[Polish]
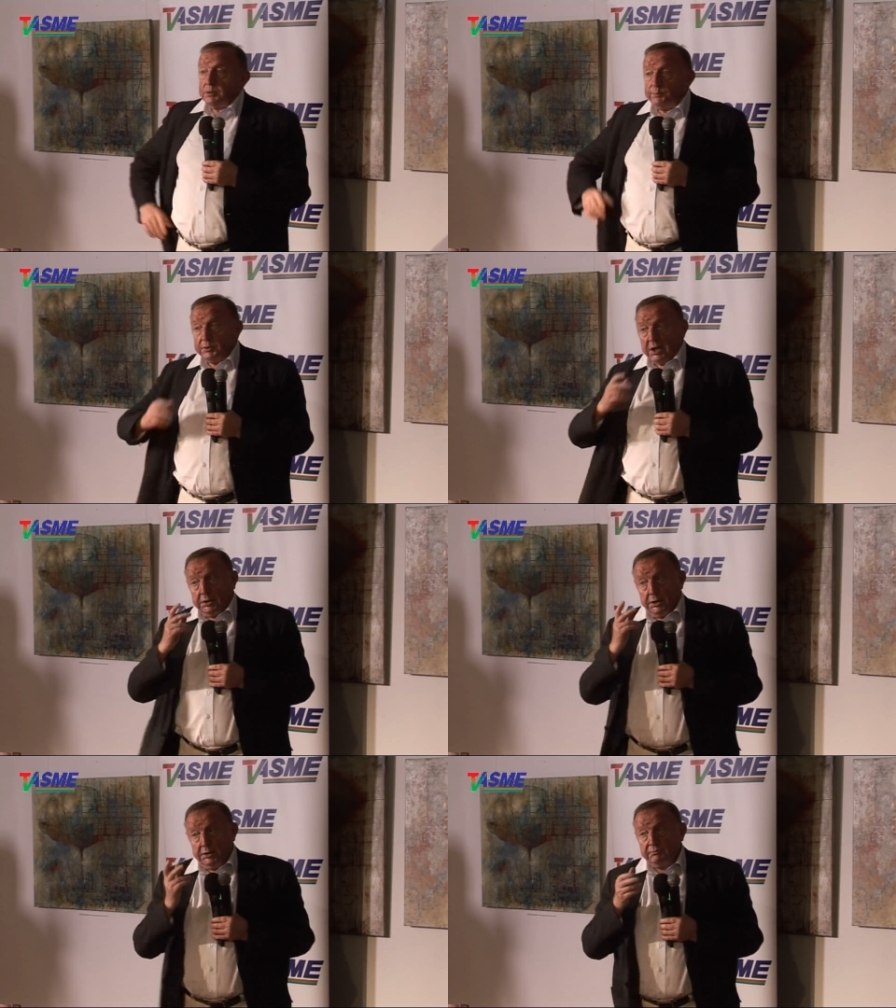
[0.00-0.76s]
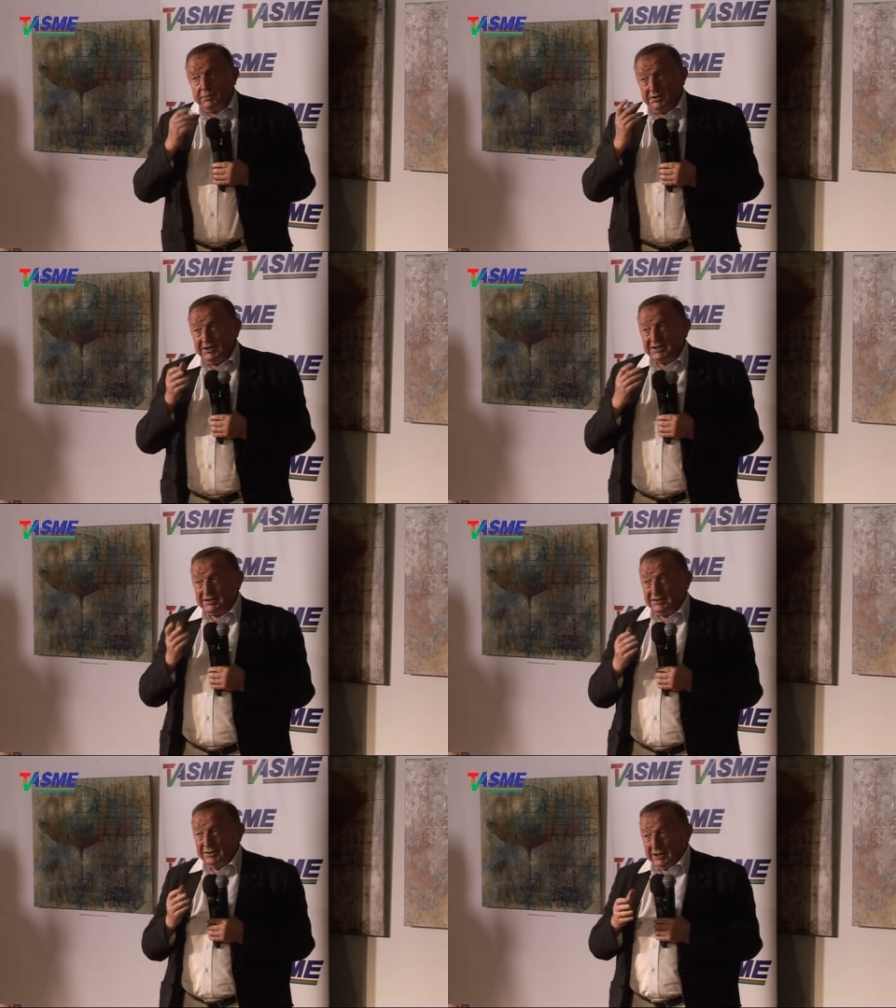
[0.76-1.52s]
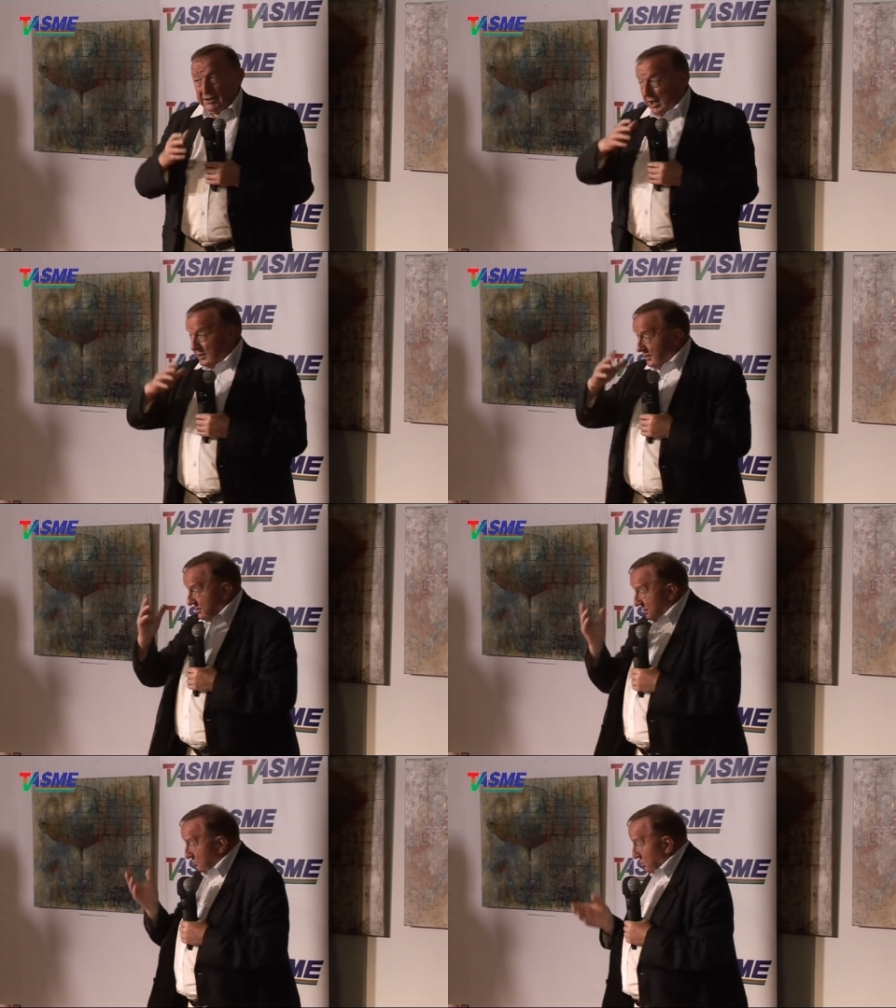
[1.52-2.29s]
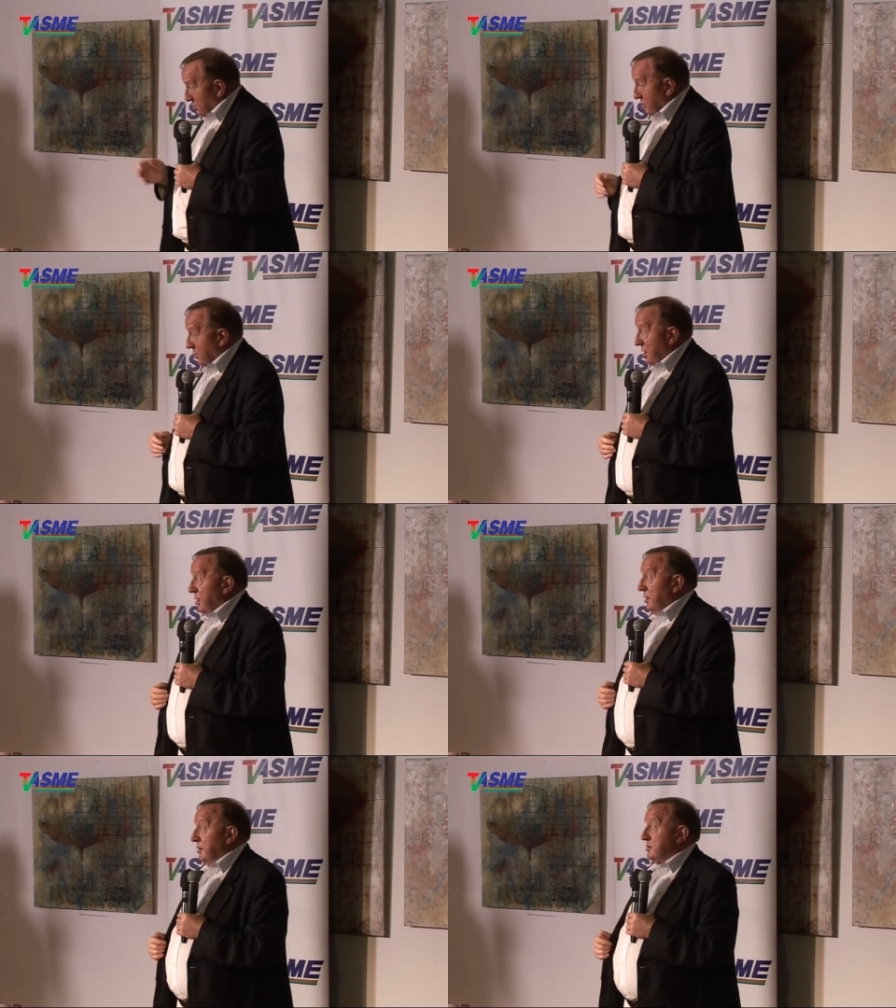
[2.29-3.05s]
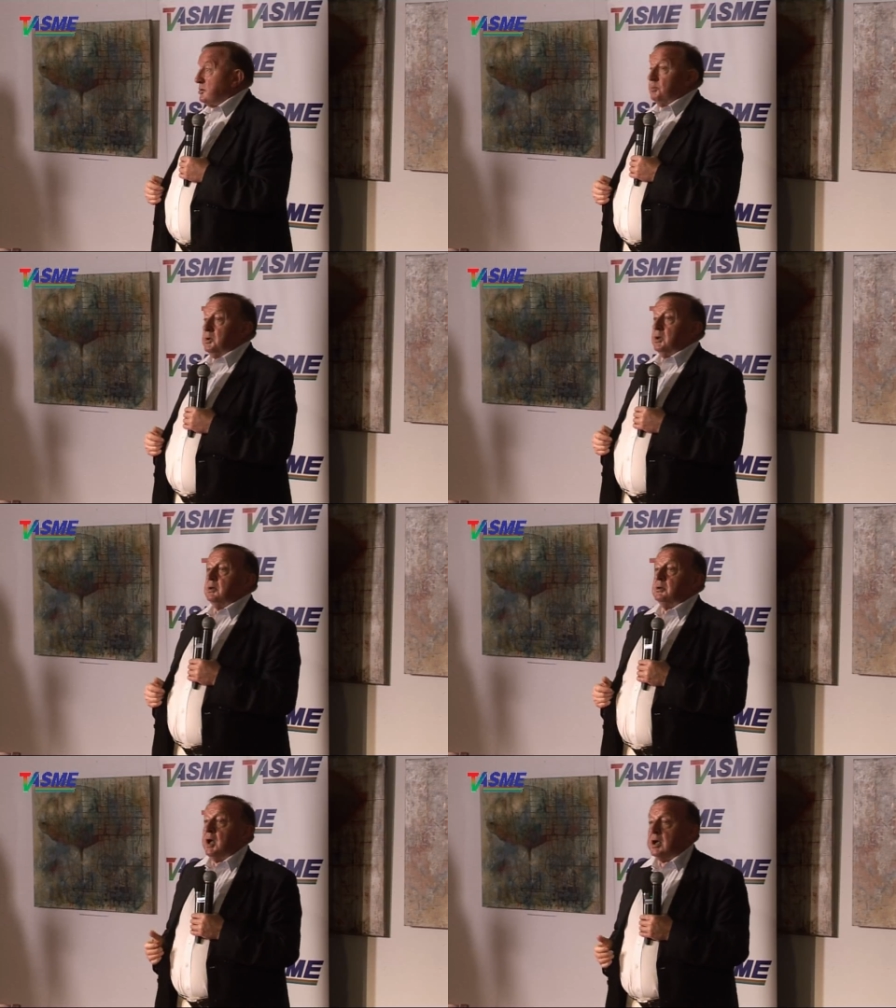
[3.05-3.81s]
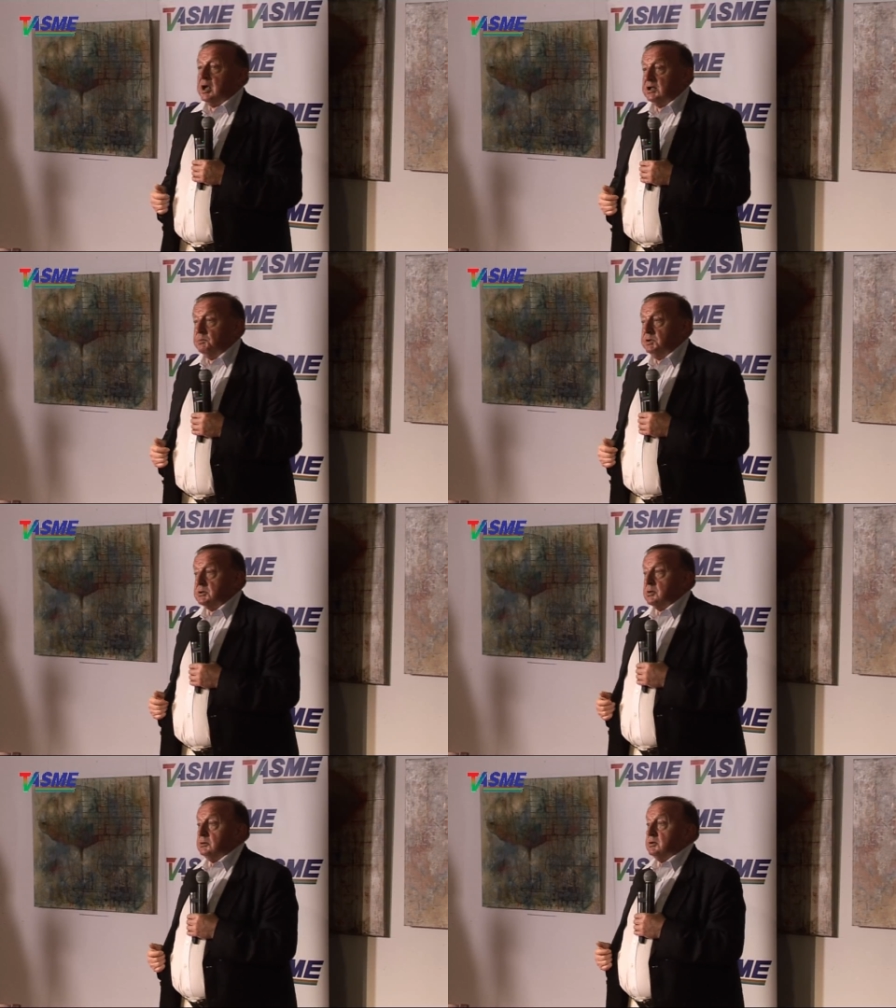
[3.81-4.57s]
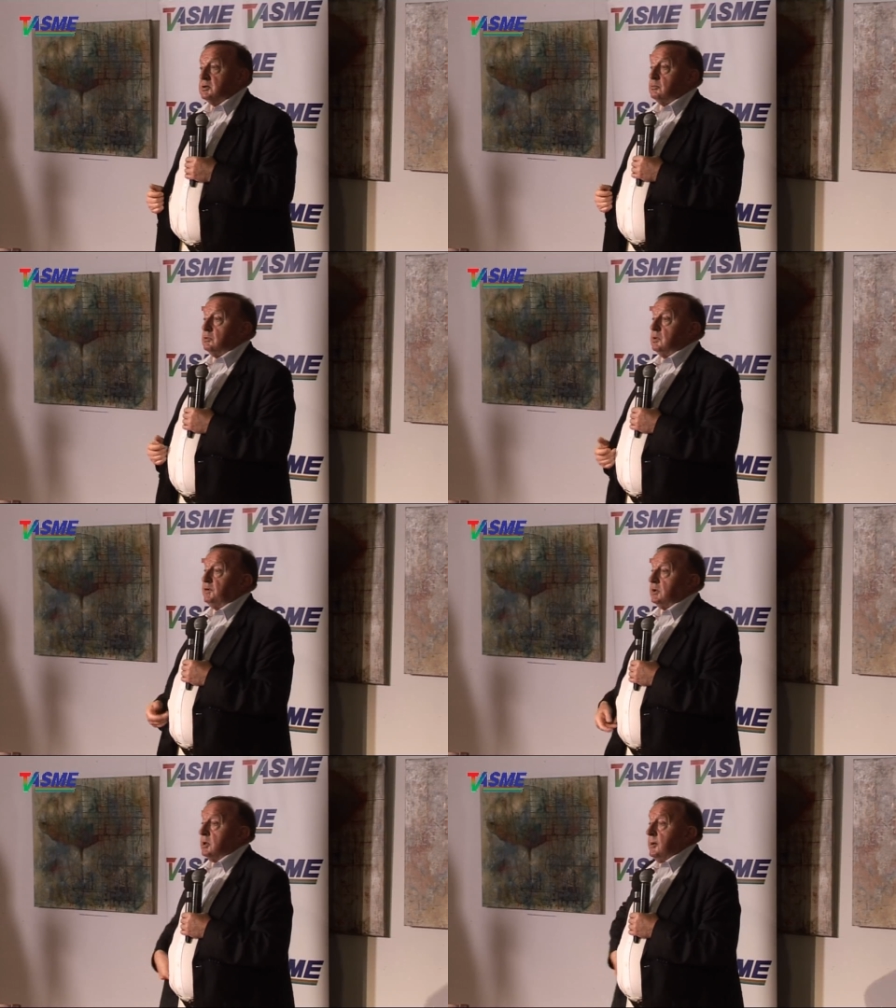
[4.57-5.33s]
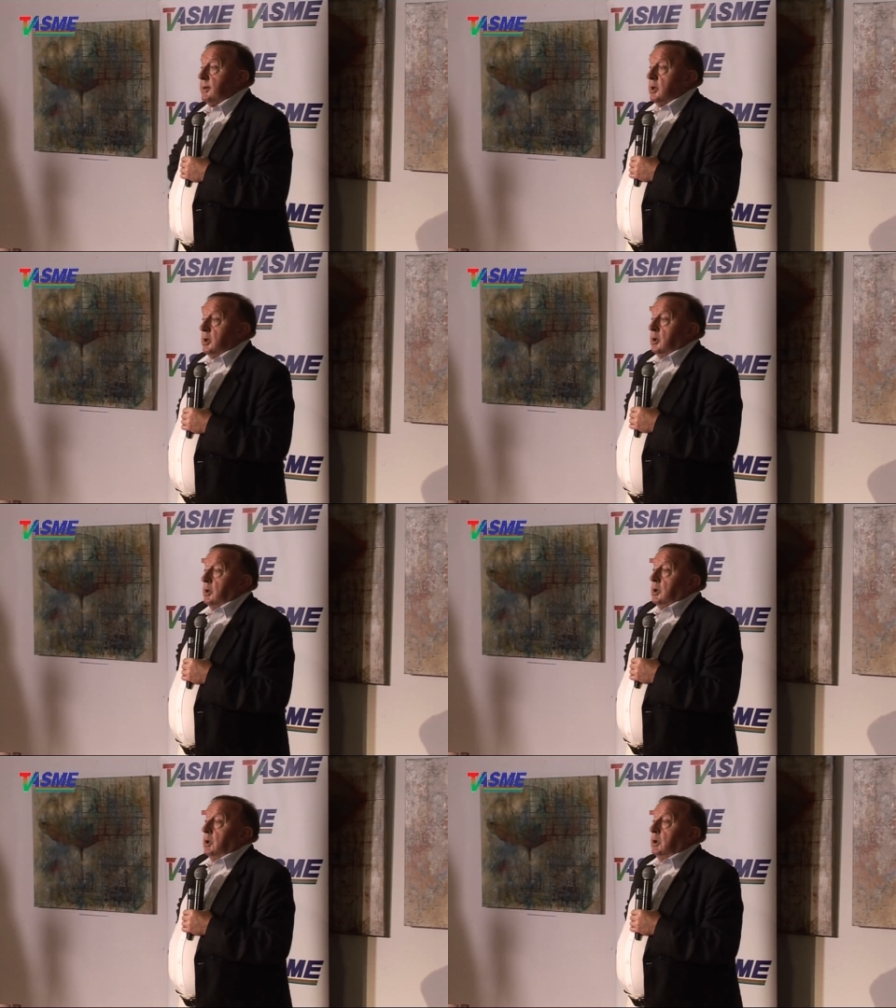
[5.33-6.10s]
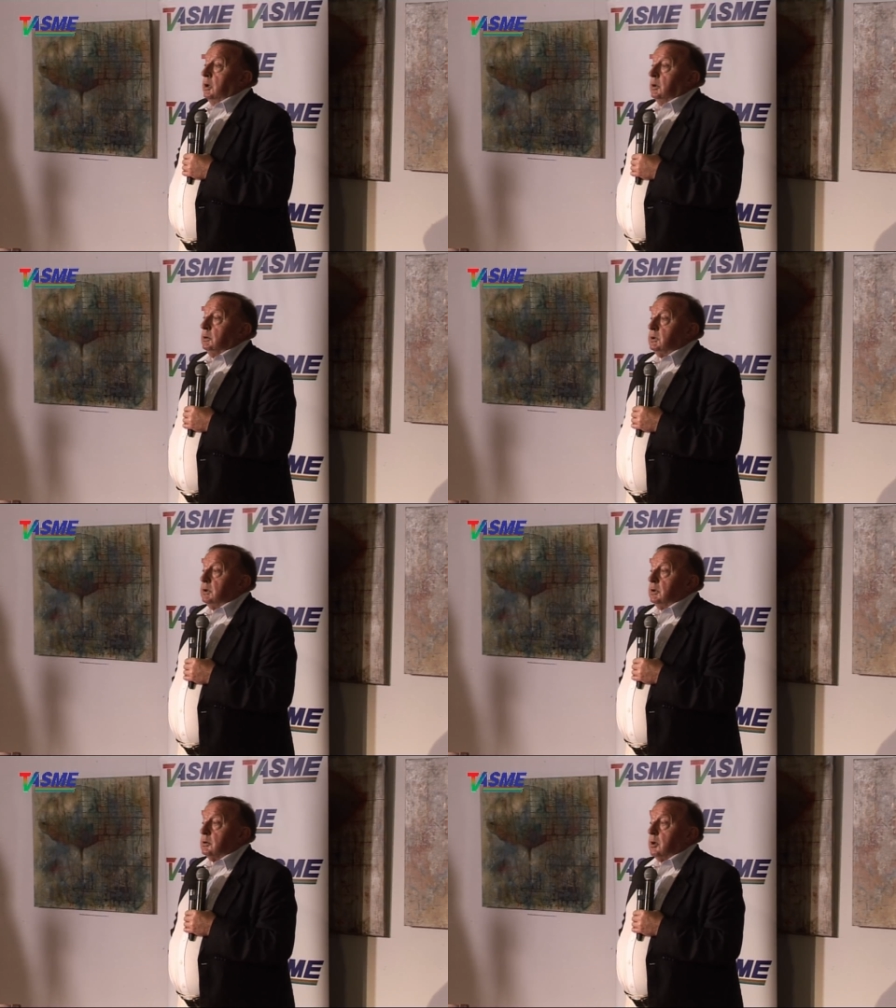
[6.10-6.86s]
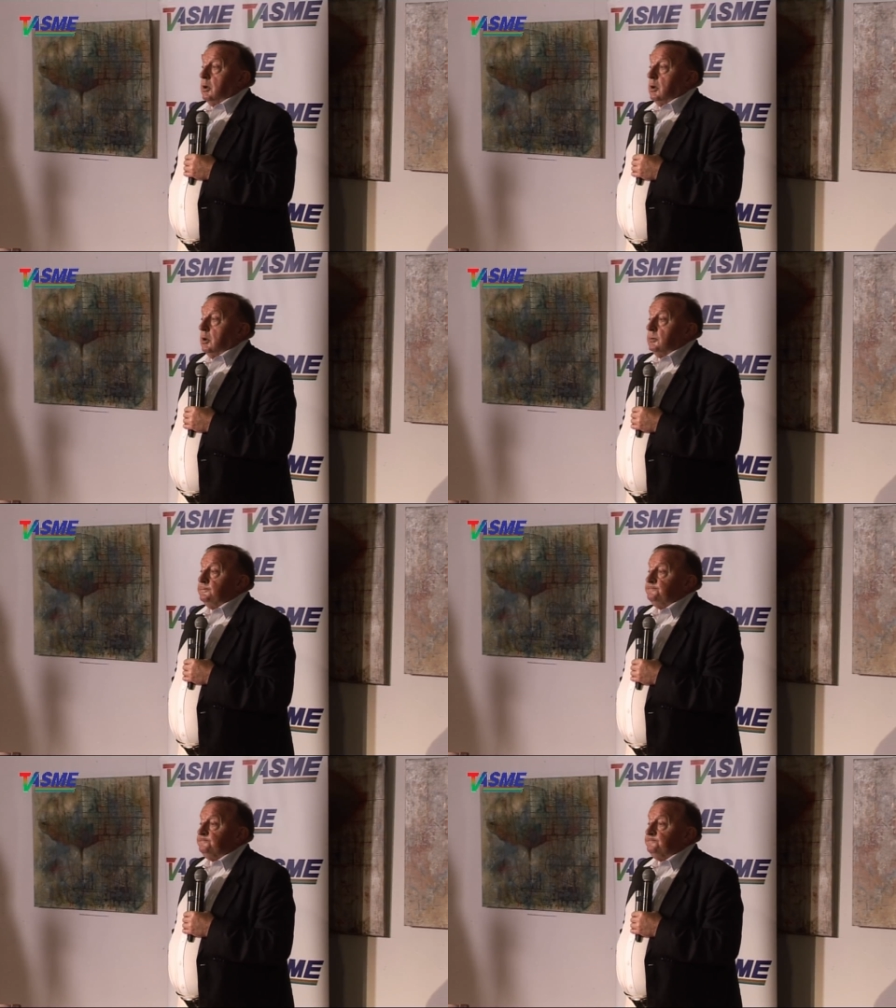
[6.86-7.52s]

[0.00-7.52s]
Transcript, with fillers: I pytanie jest nie takie, żeby tu sobie akademicko dyskutować, tylko